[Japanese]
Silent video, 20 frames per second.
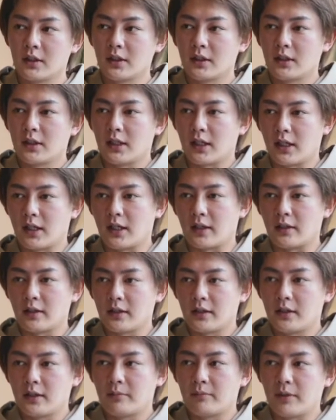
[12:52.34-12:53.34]
はい。
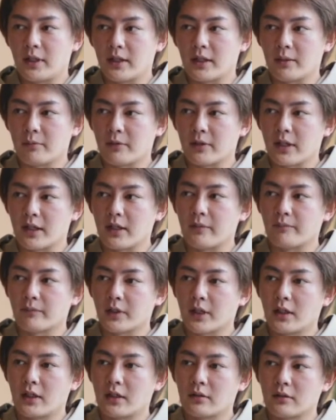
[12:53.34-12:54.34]
まあでもね、
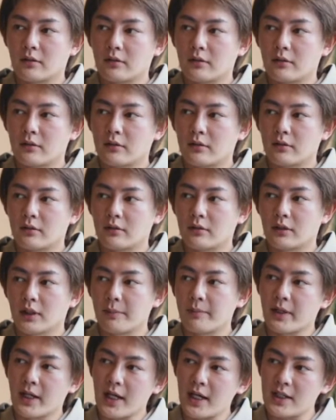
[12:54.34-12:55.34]
あのー、
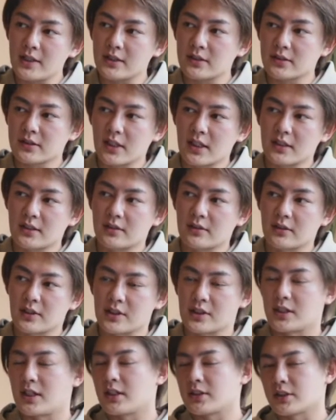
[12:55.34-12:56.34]
やっぱライジンのせいにするのは
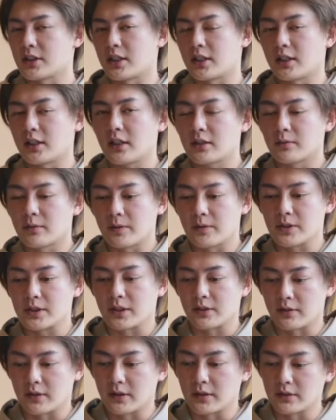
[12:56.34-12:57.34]
違うんじゃないかなと思いまし
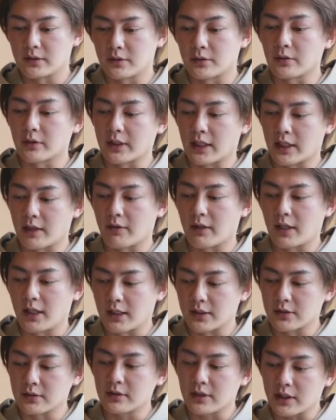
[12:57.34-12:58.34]
たけどね、そこだけは。
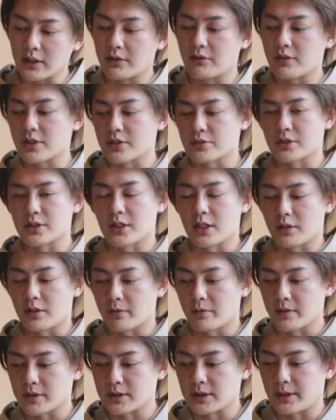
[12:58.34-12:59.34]
はい、そこだけ言わせてほしいなと
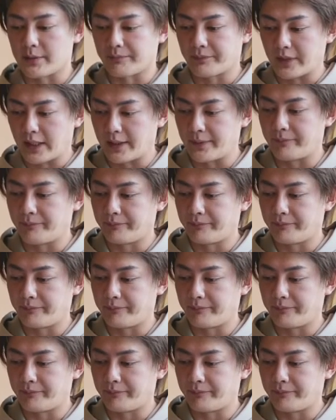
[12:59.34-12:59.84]
思いました。はい。